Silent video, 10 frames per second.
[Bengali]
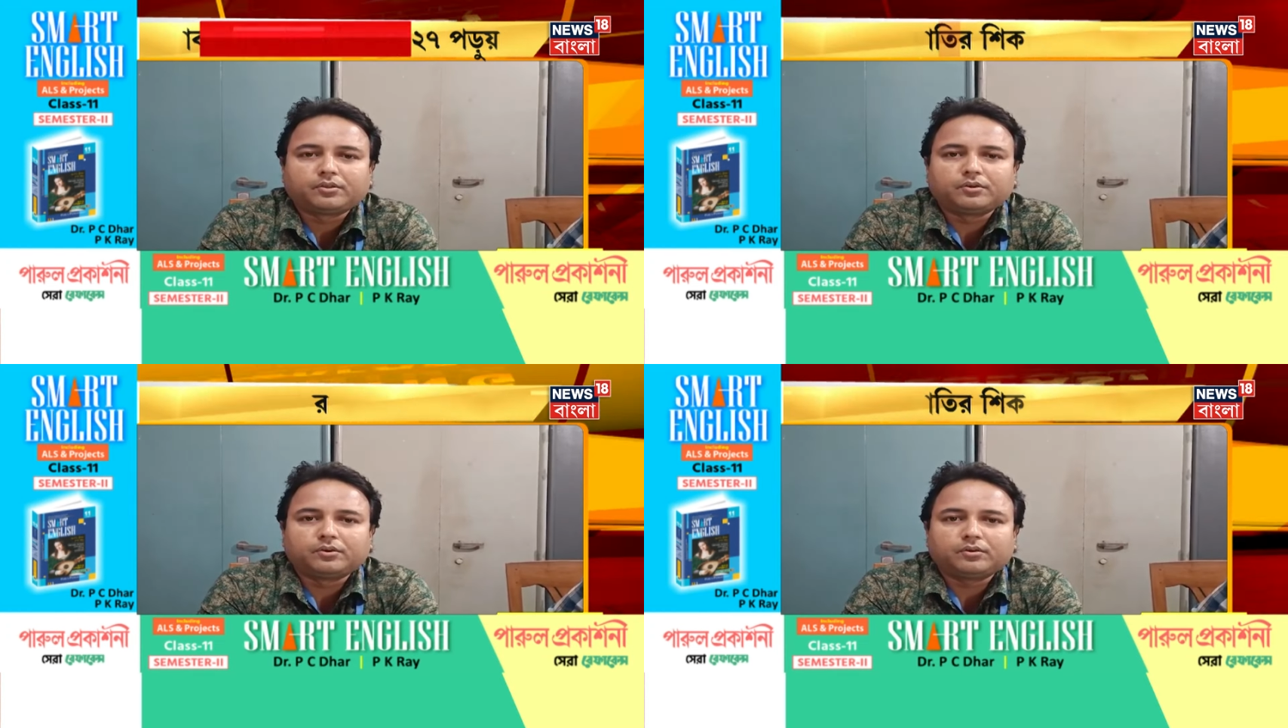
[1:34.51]

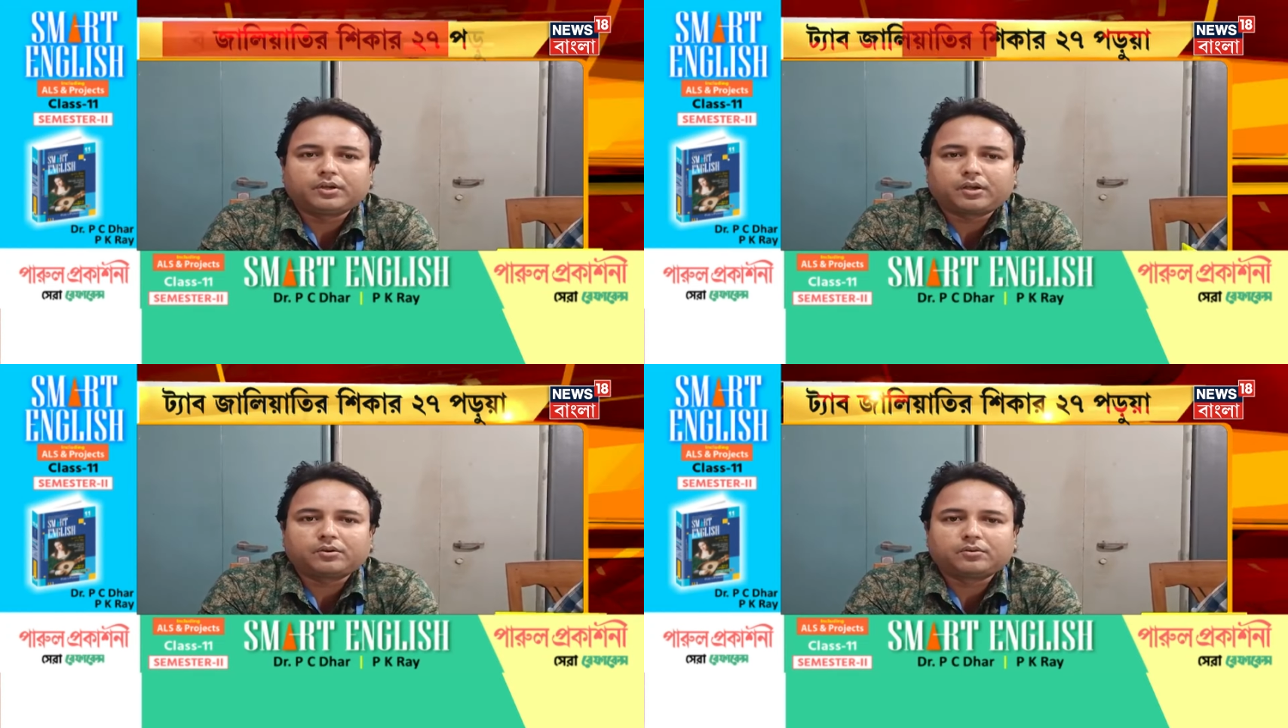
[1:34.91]
তো
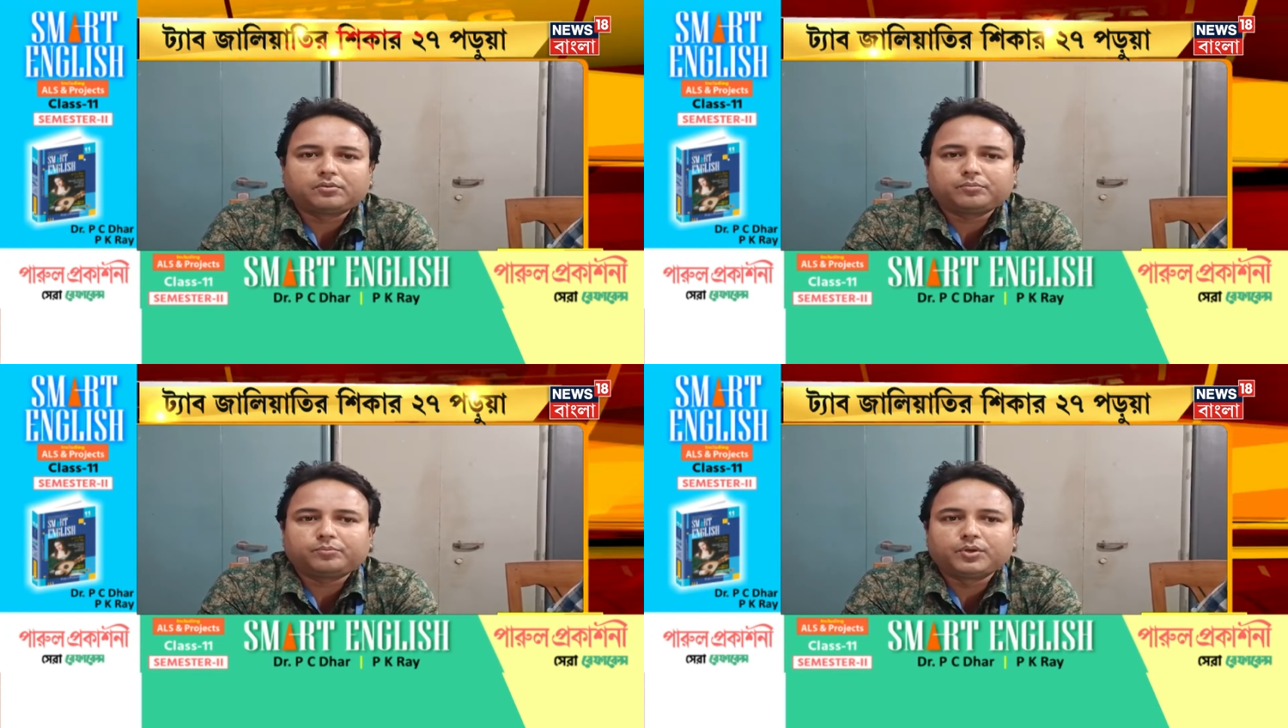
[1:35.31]
এখন
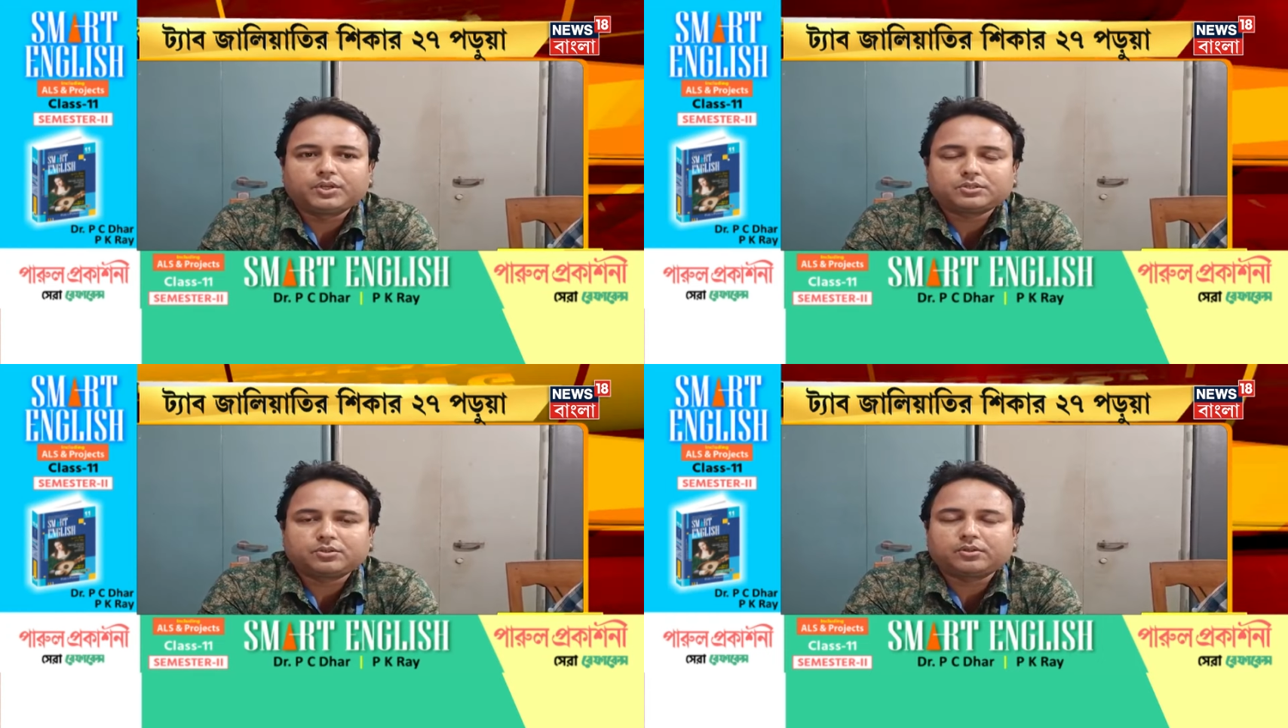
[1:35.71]

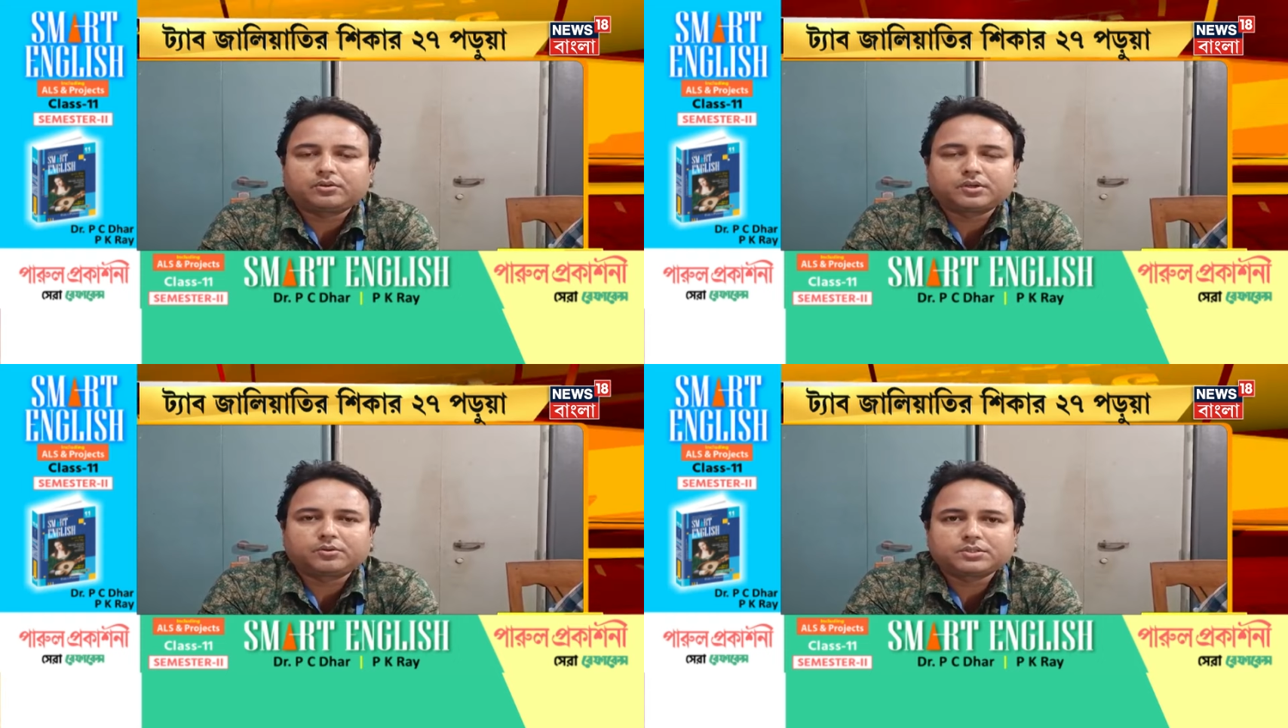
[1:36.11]
পুলিশ তদারকি